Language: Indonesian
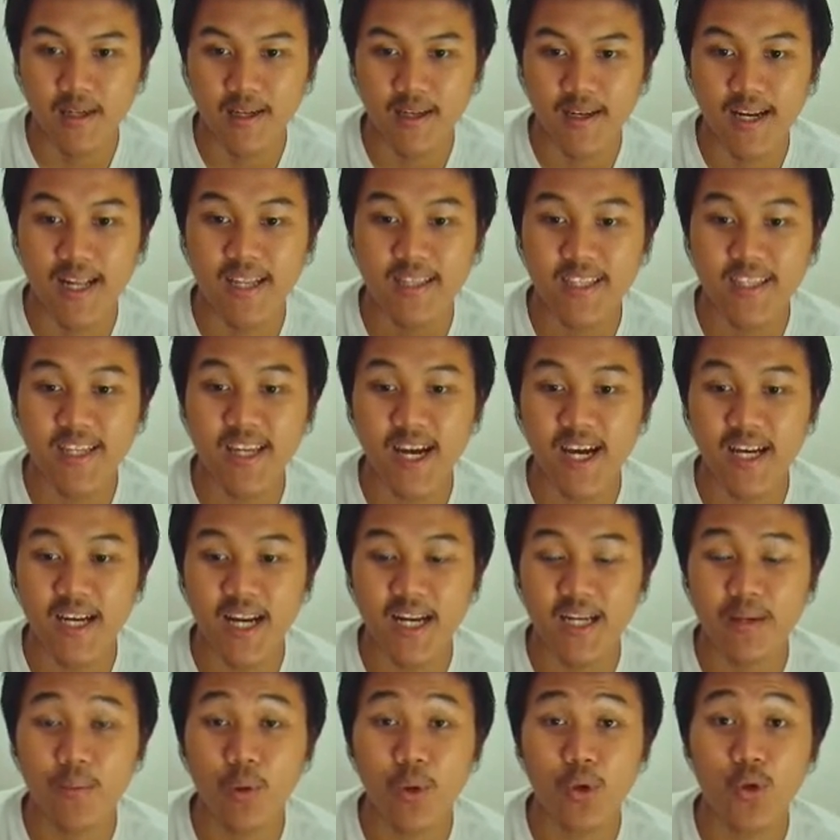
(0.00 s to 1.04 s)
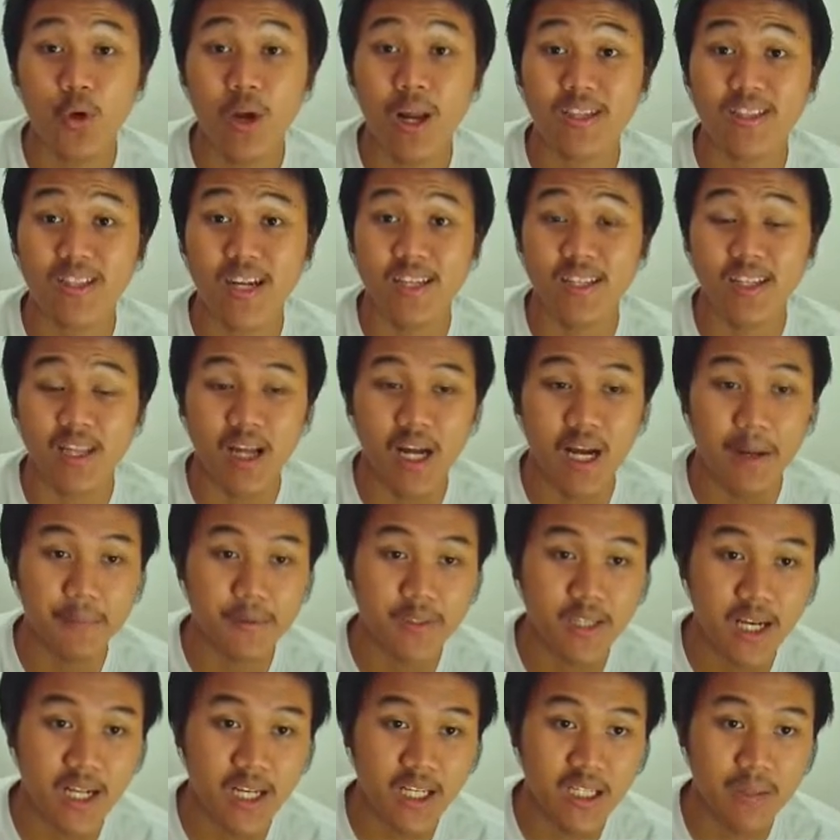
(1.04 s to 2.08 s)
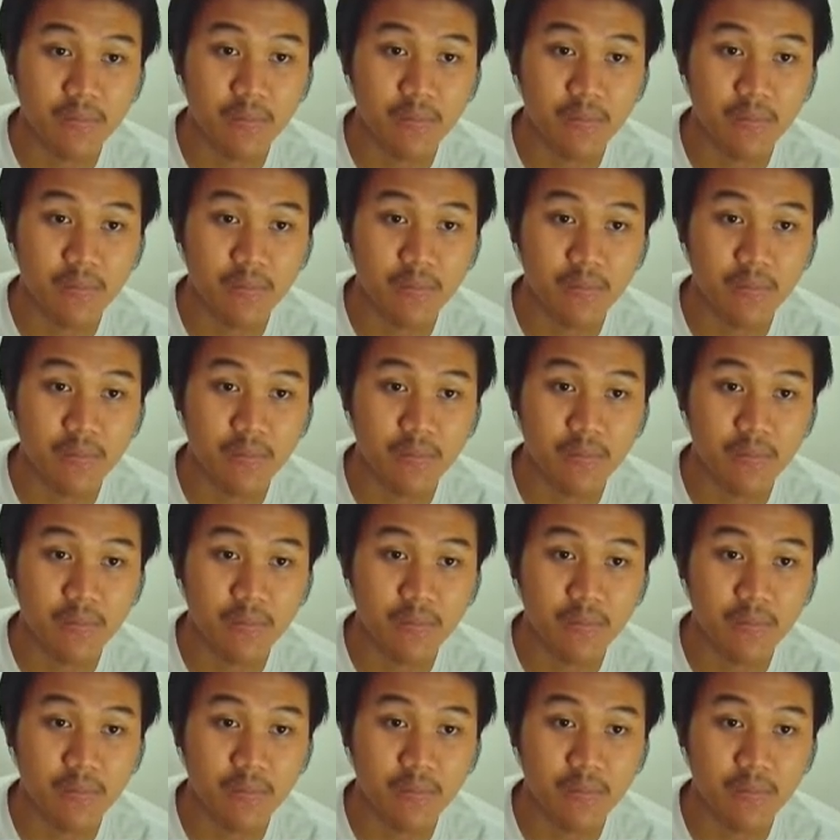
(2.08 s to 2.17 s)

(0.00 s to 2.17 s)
Nantinya akan ada modul yang sangat lengkap sekali.